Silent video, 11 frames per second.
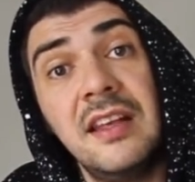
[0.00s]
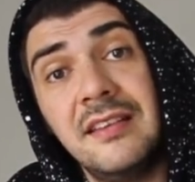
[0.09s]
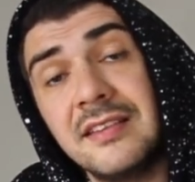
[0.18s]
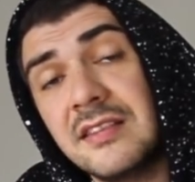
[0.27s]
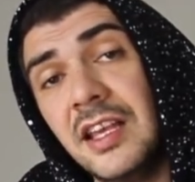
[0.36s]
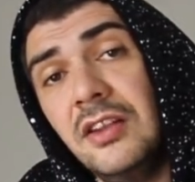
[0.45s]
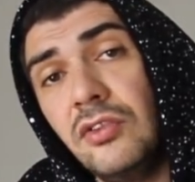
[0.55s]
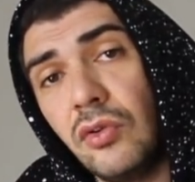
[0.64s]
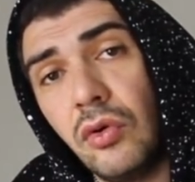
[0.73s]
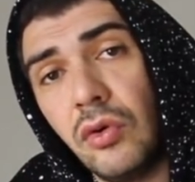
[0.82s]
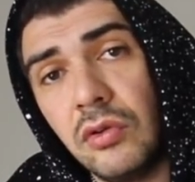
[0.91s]
Das
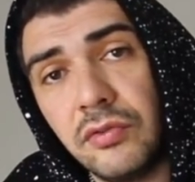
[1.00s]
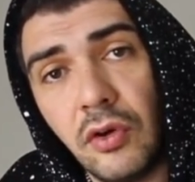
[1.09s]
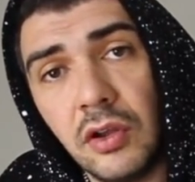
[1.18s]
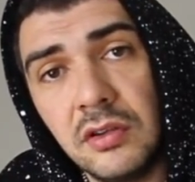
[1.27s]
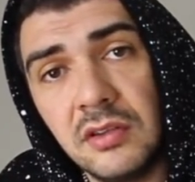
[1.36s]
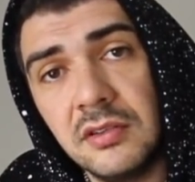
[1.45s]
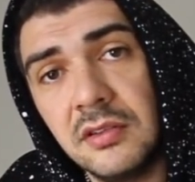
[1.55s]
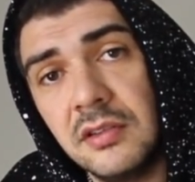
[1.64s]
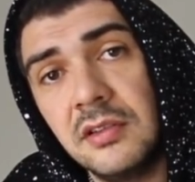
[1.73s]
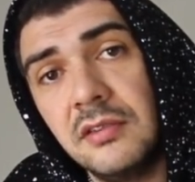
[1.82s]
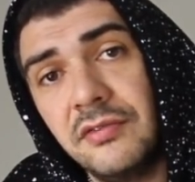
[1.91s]
Intro von äh,
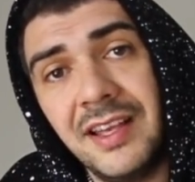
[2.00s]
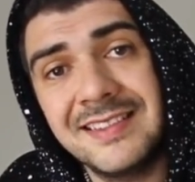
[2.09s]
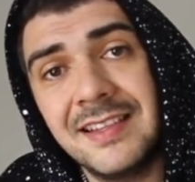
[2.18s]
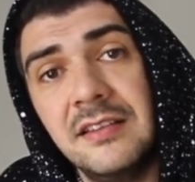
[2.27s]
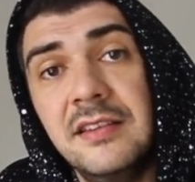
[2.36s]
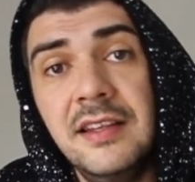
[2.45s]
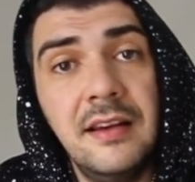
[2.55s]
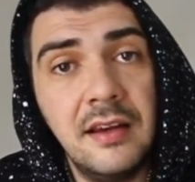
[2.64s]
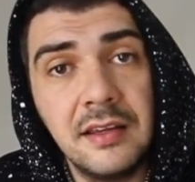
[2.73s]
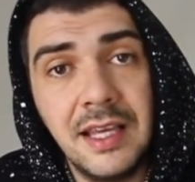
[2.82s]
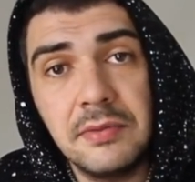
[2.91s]
Wer ist ein
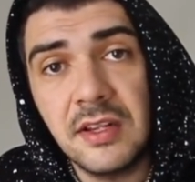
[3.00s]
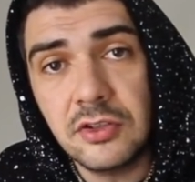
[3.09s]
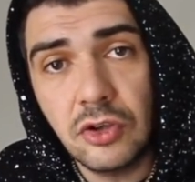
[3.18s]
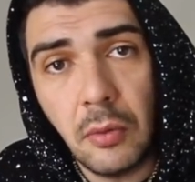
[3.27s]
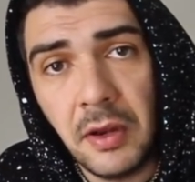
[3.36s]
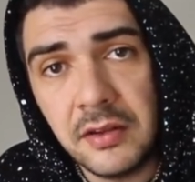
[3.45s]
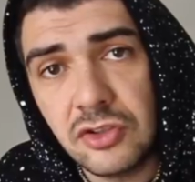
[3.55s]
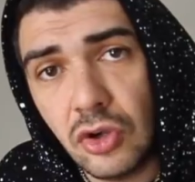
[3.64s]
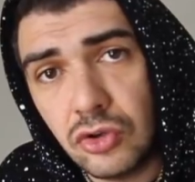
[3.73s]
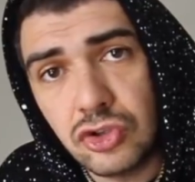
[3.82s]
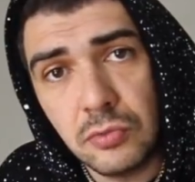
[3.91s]
Dealer gibt es also kompletten
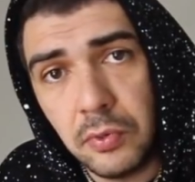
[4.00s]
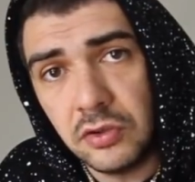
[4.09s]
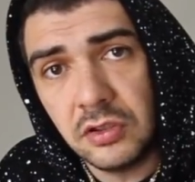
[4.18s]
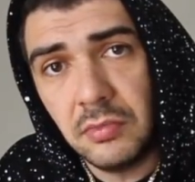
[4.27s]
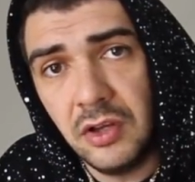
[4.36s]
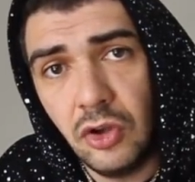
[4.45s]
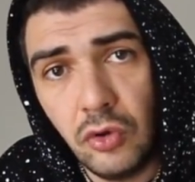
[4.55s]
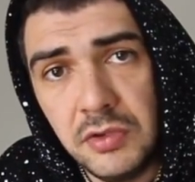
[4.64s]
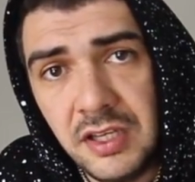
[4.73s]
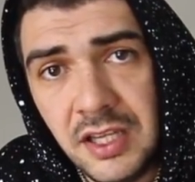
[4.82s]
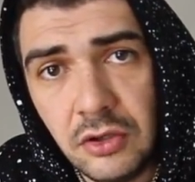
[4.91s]
Song, supportet mein
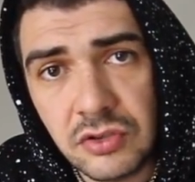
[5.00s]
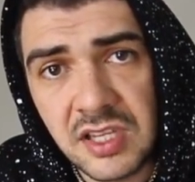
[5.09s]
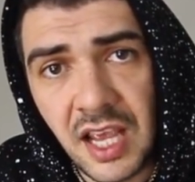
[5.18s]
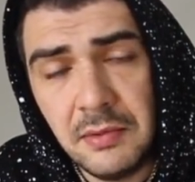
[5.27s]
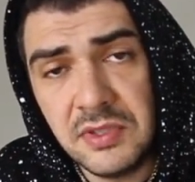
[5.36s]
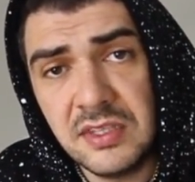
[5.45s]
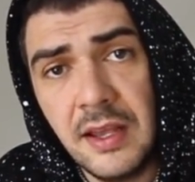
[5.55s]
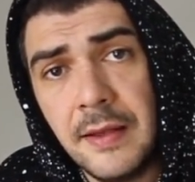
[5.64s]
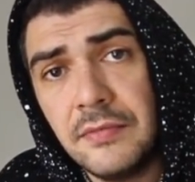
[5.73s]
Homie Nico Sams.